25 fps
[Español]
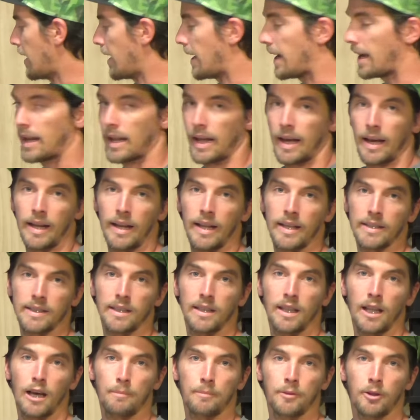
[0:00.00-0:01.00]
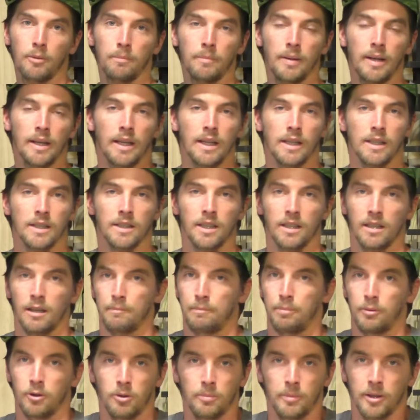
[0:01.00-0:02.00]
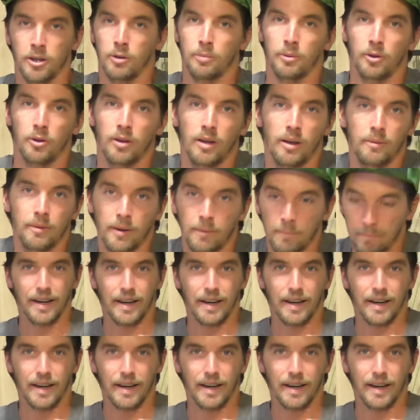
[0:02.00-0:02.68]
Y la de la Snap 2015 tampoco me dio problema.